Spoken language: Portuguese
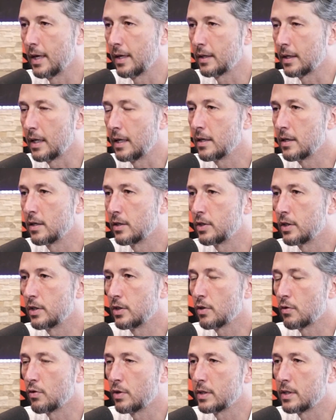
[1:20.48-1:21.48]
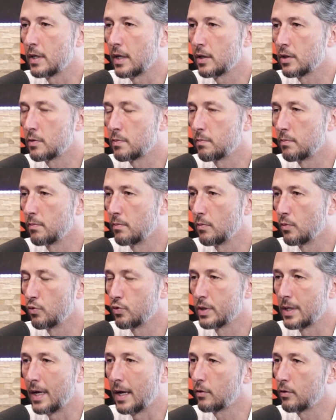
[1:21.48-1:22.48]
tem, a gente já consegue
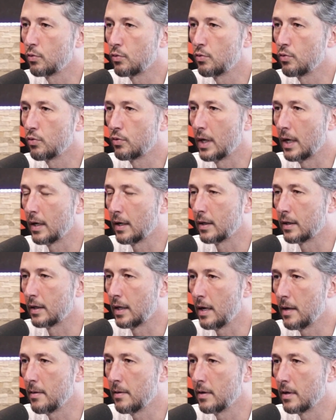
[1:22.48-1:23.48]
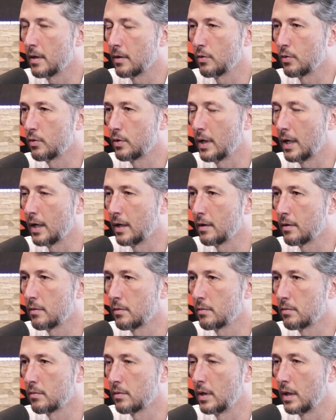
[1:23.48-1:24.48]
usar tudo que ela tem, o que ela
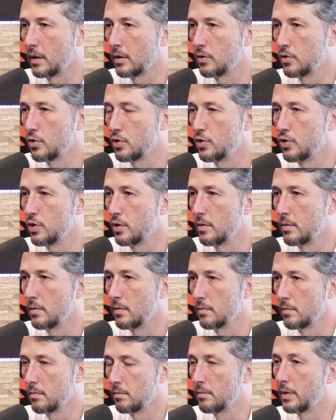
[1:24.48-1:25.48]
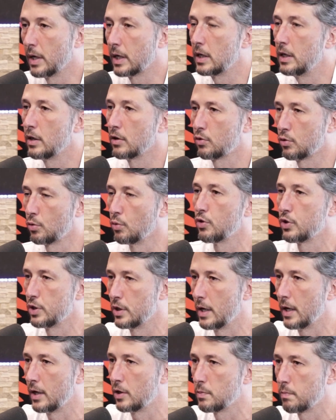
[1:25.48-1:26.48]
tem de, de magnitude,
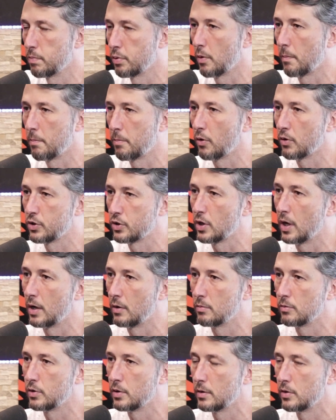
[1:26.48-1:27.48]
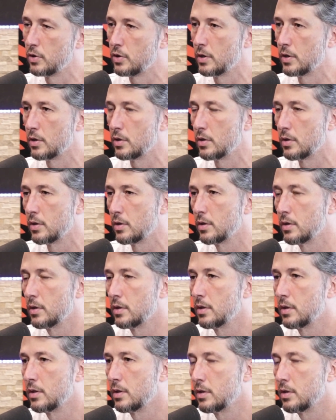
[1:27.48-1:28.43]
né? De proporção, de, de Sim.